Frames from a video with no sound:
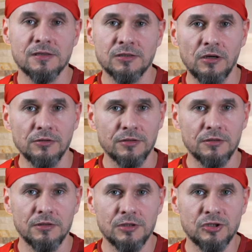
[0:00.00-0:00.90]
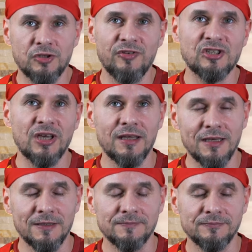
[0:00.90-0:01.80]
Stąd
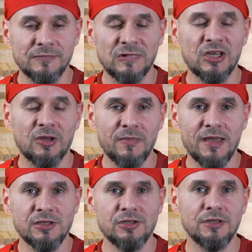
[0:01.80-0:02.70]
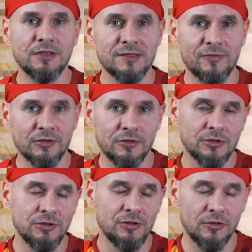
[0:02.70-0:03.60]
ćwiczenie tych mięśni, tej
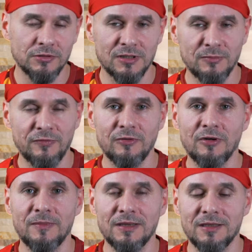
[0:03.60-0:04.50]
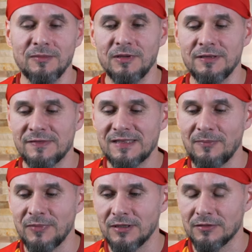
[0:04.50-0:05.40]
zwrotności, o którym mówiłem na tym
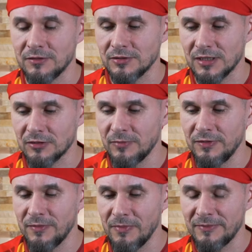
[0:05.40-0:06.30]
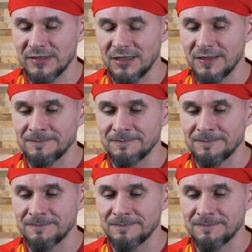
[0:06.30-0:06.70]
wstępie, trochę żartobliw mam nadzieję.